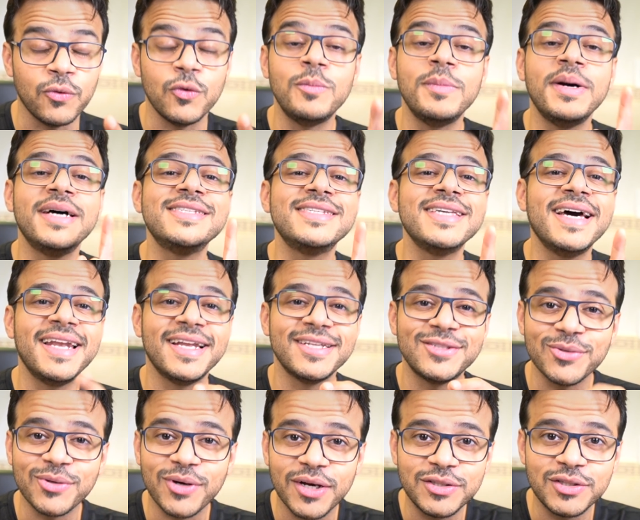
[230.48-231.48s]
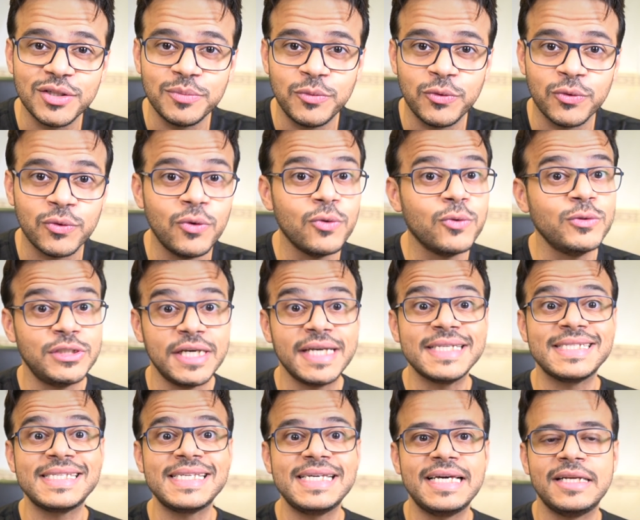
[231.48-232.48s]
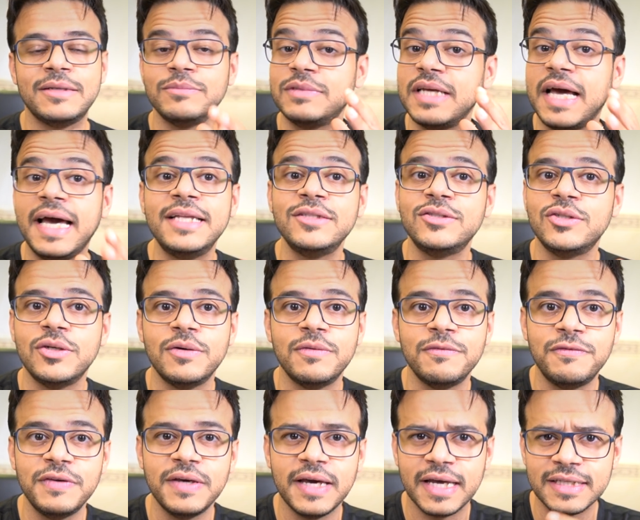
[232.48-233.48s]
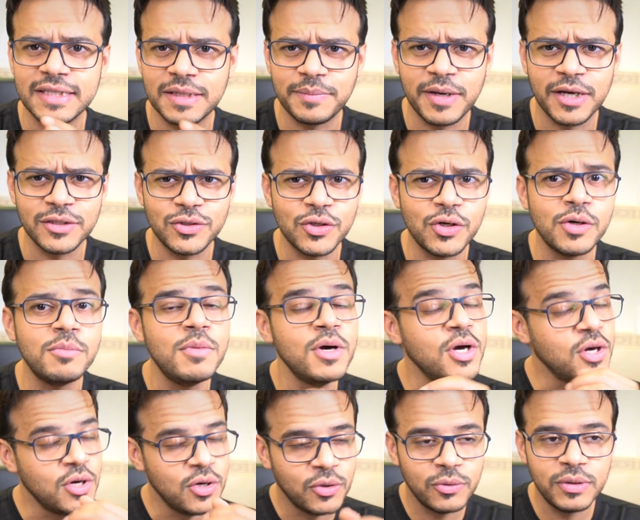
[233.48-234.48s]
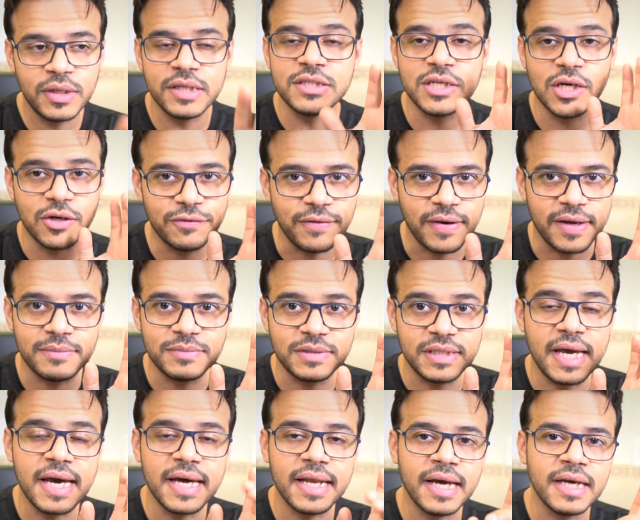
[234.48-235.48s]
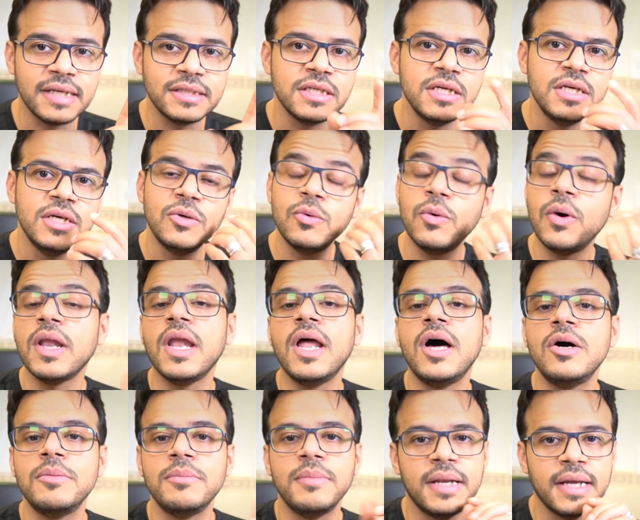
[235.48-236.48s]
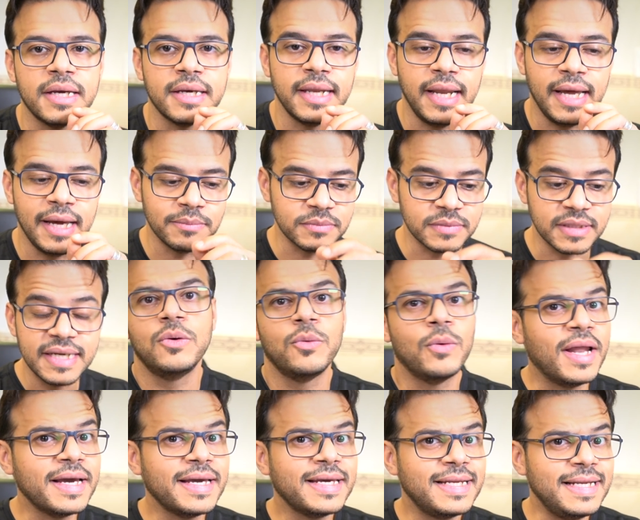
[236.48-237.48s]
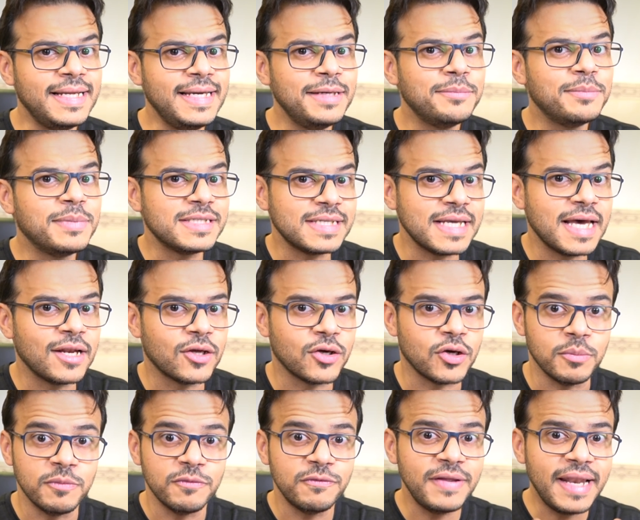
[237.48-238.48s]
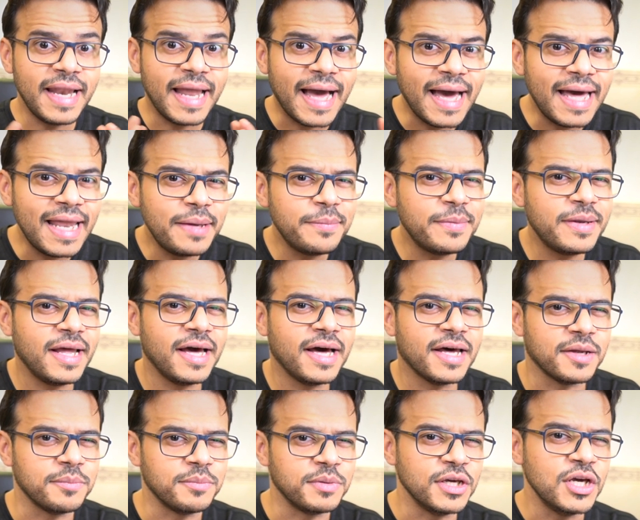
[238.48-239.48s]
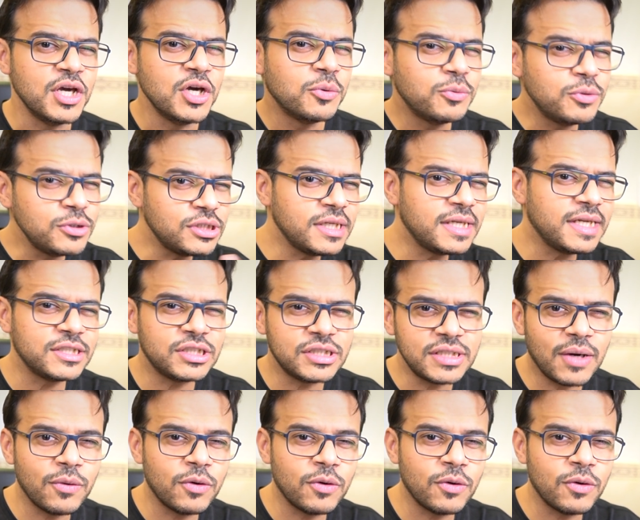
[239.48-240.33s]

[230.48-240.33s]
وما زالت تقدم عروض وشخصيا امتحنتهم في خدماتهم ونجحوا في هالامتحانات واللهم لك الحمد ولكن الحين بسألكم في العالم العربي وش الأشياء